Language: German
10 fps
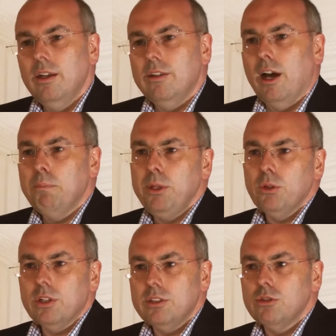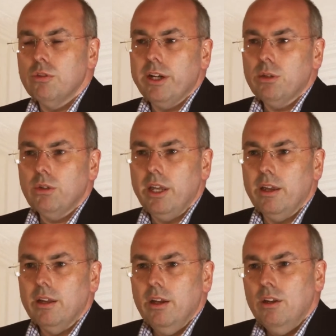Die Anbindungen sind soweit
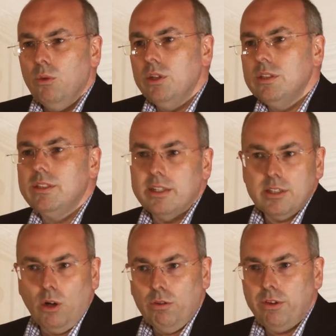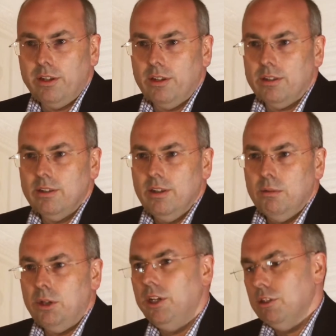okay, nur es ist sehr, sehr aufwendig.
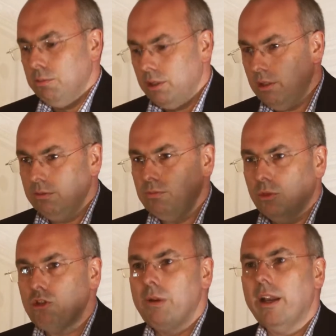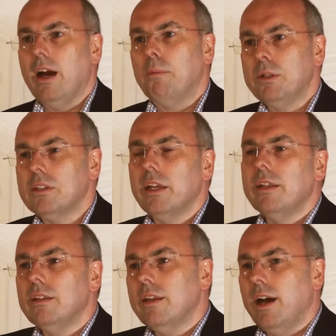Meine, jedes Mal das schwere
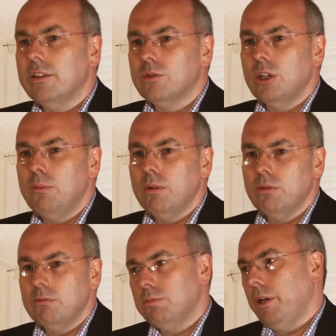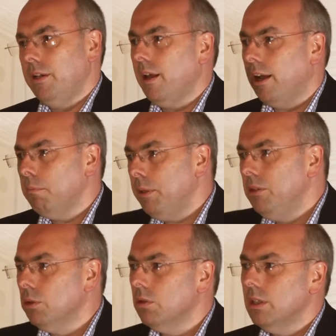Arbeitsgerät in die Hand zu nehmen und bei jeder
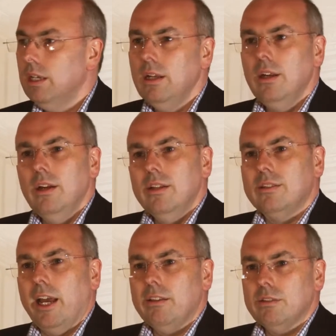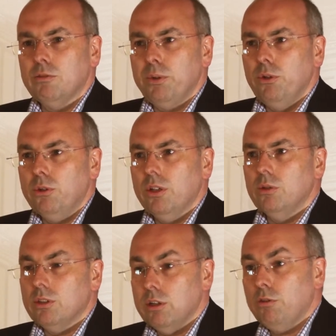Anbindung Zeit zu benötigen
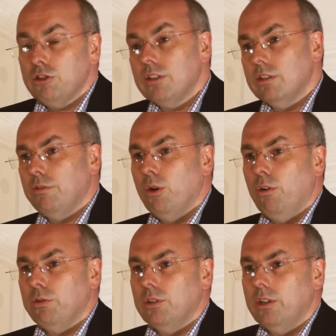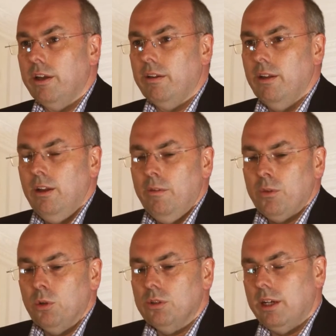und es läuft schon sehr, sehr viel Aufwand hinein.
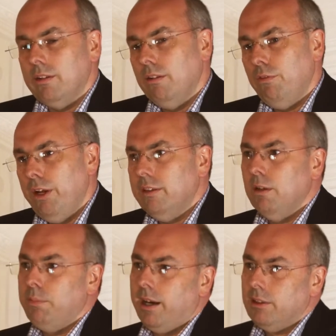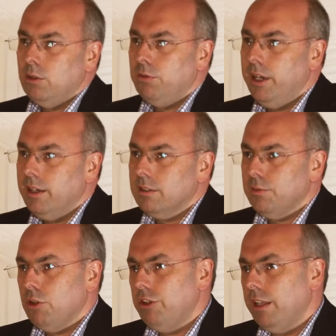Und dann fehlt den Partnern auch wirklich das
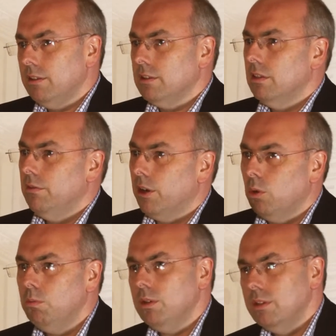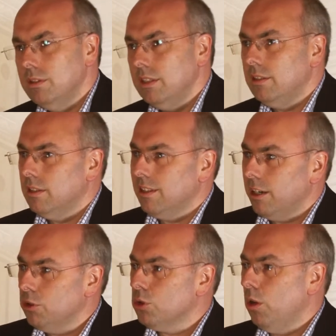Verständnis, warum sind die
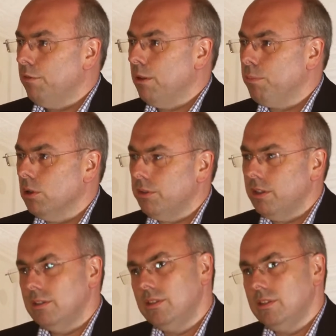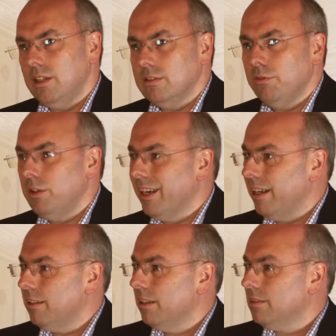Sachen so aufgebaut, weil es ist sehr, sehr viel
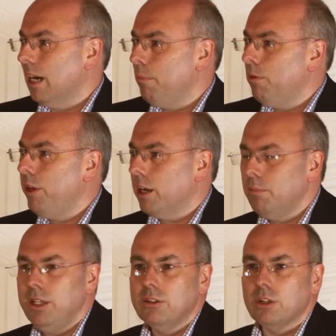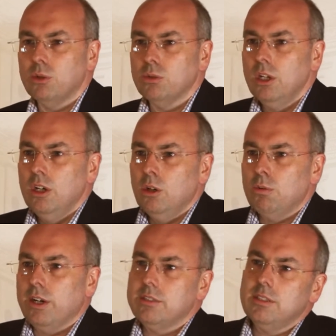rechtliches Rahmenwerk im Hintergrund,
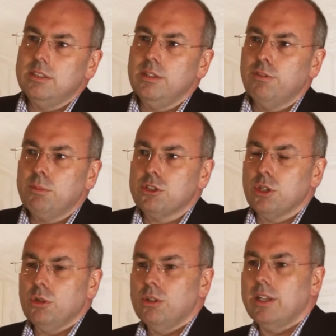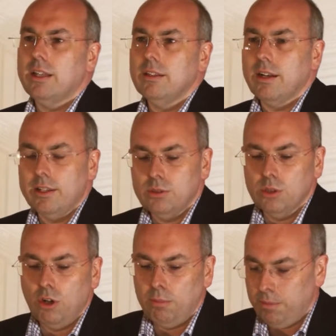um quasi an diese Informationen und Daten
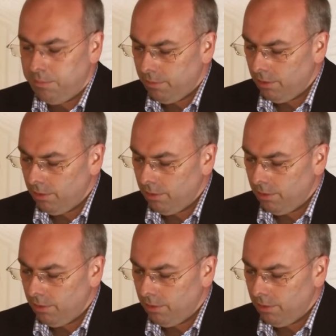heranzukommen.